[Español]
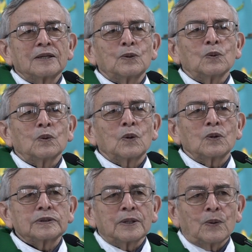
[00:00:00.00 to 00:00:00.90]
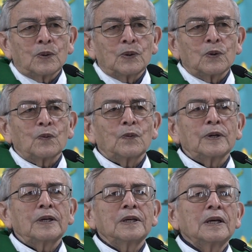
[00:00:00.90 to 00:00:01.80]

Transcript: tu, según tu fe,